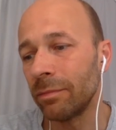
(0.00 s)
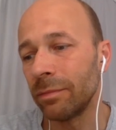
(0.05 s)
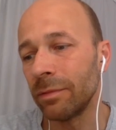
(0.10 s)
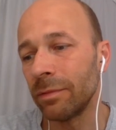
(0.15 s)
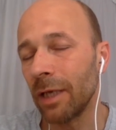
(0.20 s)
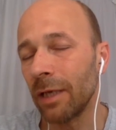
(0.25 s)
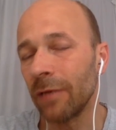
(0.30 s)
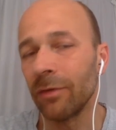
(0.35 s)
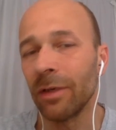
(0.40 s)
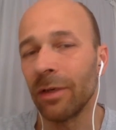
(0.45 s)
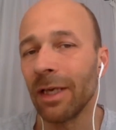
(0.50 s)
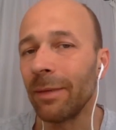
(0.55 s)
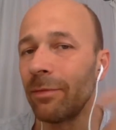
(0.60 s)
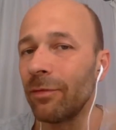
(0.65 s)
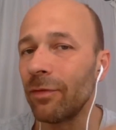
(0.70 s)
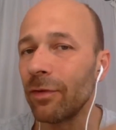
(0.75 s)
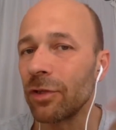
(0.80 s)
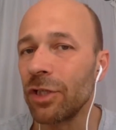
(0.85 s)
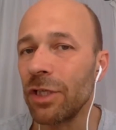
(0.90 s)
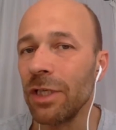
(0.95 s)
also da gibt es
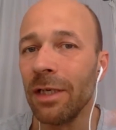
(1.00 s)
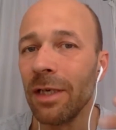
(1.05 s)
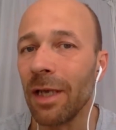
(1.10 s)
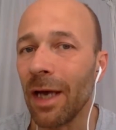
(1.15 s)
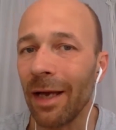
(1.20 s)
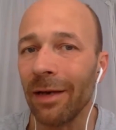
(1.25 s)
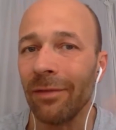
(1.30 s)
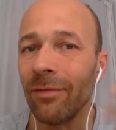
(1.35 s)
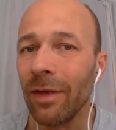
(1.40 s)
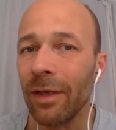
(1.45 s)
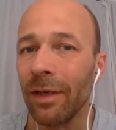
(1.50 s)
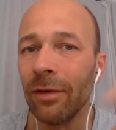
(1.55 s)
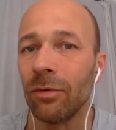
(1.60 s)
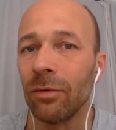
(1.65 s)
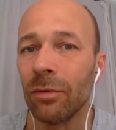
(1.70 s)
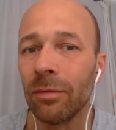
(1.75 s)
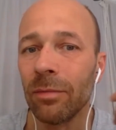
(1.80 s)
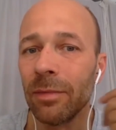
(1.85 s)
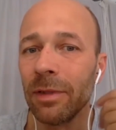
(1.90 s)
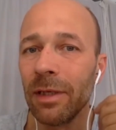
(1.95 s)
verschiedene
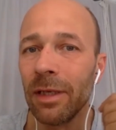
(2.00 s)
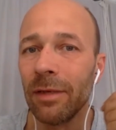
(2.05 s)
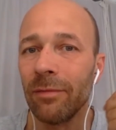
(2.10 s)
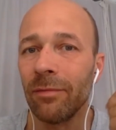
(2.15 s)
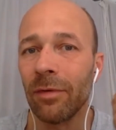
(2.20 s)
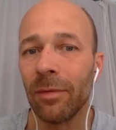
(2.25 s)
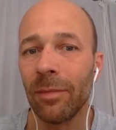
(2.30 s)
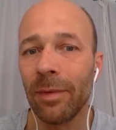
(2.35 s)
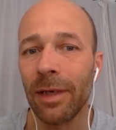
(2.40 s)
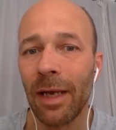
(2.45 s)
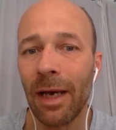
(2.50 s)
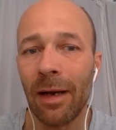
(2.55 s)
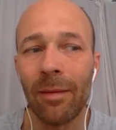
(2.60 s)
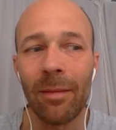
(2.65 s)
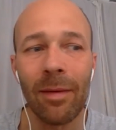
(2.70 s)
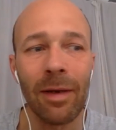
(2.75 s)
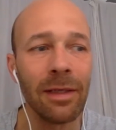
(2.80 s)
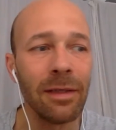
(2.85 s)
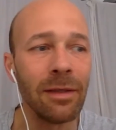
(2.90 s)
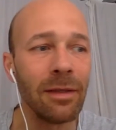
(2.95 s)
Anwendungen, mit denen wir im Moment
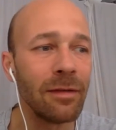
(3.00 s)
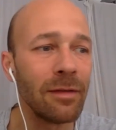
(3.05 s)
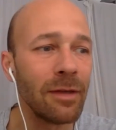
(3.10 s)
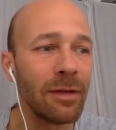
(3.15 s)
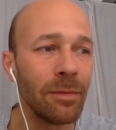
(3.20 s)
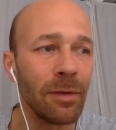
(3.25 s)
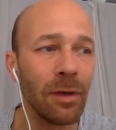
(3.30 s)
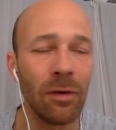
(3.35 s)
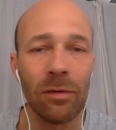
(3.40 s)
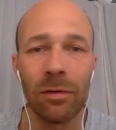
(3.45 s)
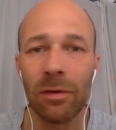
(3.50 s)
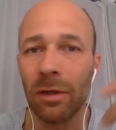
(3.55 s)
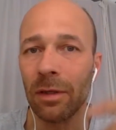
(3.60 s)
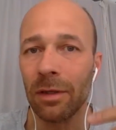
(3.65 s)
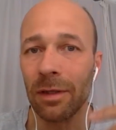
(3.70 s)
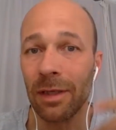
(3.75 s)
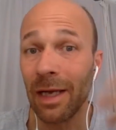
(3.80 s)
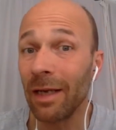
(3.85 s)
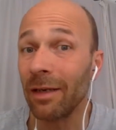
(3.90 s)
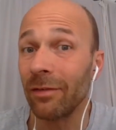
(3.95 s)
arbeiten. Es gibt auch
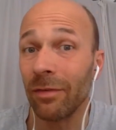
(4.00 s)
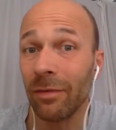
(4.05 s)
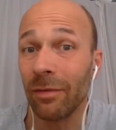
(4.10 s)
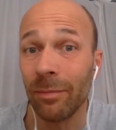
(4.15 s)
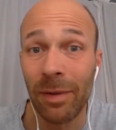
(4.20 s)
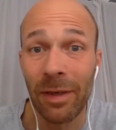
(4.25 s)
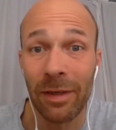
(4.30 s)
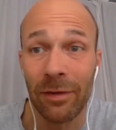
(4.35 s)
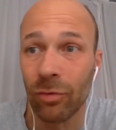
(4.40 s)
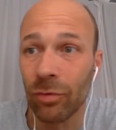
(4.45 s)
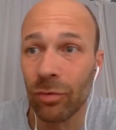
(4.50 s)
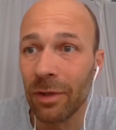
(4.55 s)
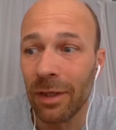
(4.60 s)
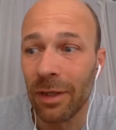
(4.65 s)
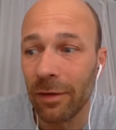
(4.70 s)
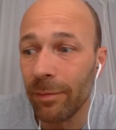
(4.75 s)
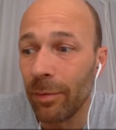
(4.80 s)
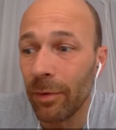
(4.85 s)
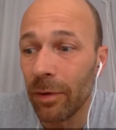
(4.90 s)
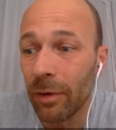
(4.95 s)
äh, alles, was mit
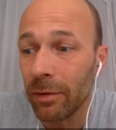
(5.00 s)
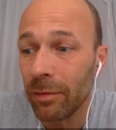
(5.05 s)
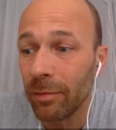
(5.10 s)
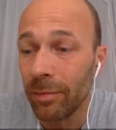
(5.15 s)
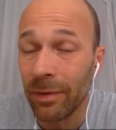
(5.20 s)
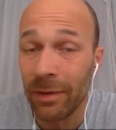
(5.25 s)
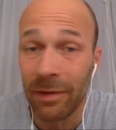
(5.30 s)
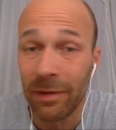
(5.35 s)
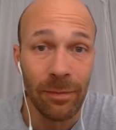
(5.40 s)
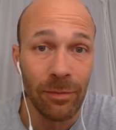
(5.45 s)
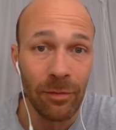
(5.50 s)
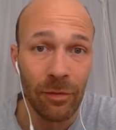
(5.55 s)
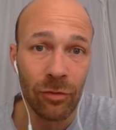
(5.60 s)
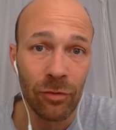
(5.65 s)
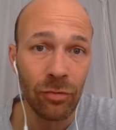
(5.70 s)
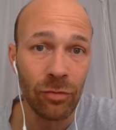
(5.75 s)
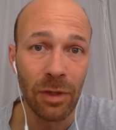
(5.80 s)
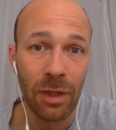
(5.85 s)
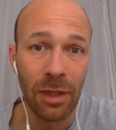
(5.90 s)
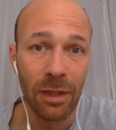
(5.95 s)
Personentransport im Prinzip zu
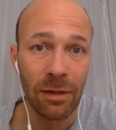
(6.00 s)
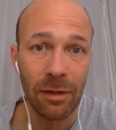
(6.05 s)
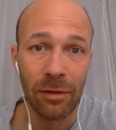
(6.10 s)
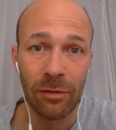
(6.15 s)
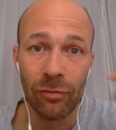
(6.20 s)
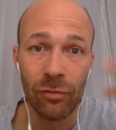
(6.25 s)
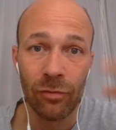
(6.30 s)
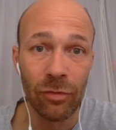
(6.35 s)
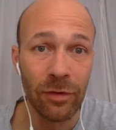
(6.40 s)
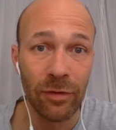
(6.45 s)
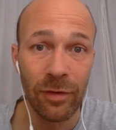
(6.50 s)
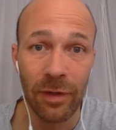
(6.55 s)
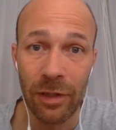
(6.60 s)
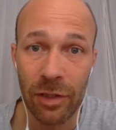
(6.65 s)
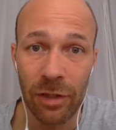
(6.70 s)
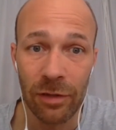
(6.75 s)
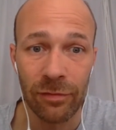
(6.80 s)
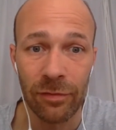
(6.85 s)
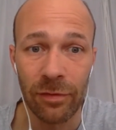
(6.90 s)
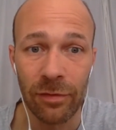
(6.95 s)
tun hat, also
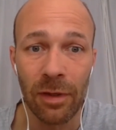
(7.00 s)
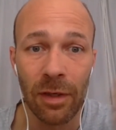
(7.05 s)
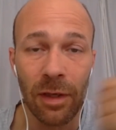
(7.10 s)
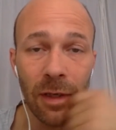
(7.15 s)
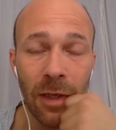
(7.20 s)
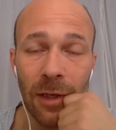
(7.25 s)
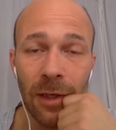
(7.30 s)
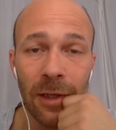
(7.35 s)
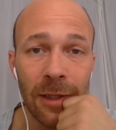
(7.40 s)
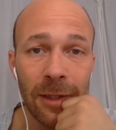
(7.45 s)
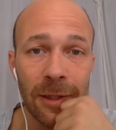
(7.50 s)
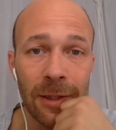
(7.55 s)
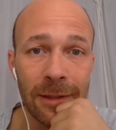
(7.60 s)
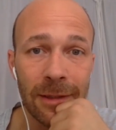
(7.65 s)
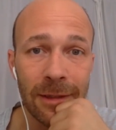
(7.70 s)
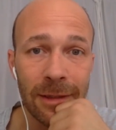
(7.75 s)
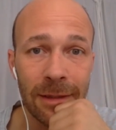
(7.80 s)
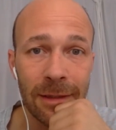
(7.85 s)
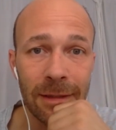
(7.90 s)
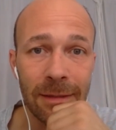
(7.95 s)
Fluggesellschaften,
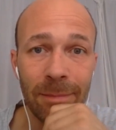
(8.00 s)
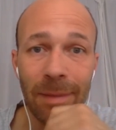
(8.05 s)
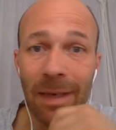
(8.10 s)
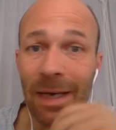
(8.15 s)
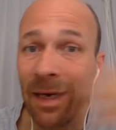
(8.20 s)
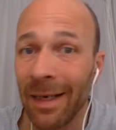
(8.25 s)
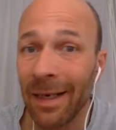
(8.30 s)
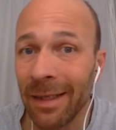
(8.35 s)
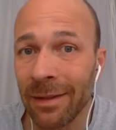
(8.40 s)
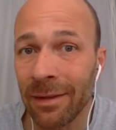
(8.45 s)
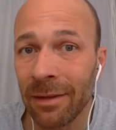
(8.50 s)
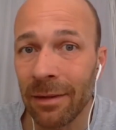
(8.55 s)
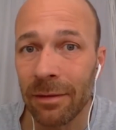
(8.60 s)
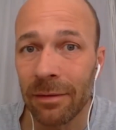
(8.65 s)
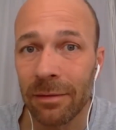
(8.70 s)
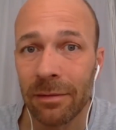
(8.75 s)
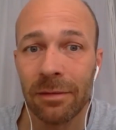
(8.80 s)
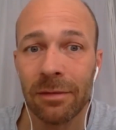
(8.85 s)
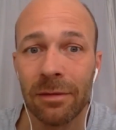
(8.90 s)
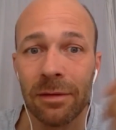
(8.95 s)
äh, Bahn,
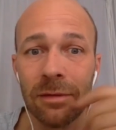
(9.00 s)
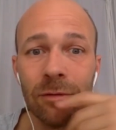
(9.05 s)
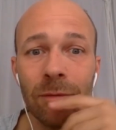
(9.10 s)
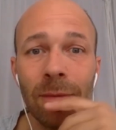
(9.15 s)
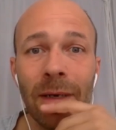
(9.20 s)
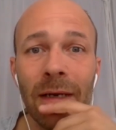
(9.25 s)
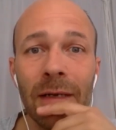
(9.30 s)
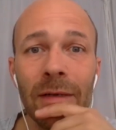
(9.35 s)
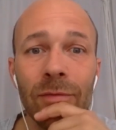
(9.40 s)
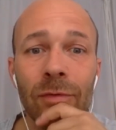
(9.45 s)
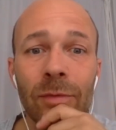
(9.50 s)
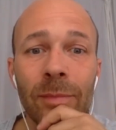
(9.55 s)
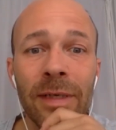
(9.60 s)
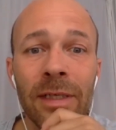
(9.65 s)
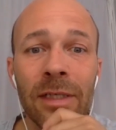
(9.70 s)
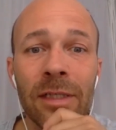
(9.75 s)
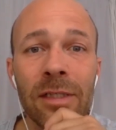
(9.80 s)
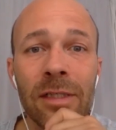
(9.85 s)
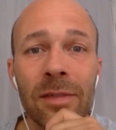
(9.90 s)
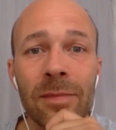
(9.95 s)
ne, überall, wo
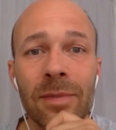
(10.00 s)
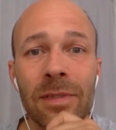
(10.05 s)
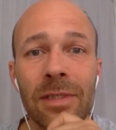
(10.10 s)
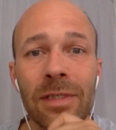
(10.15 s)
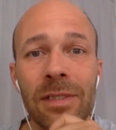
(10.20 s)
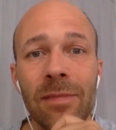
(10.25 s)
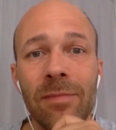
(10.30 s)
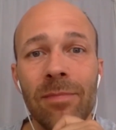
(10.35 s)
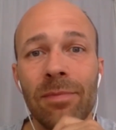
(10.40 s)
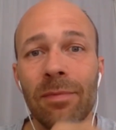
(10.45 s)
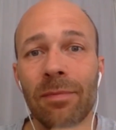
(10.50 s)
Menschen im Prinzip